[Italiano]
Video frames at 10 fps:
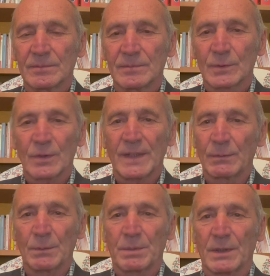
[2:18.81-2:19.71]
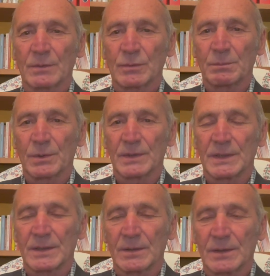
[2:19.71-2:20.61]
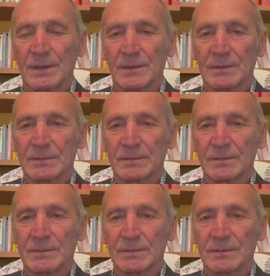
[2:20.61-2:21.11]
Troviamo però due posizioni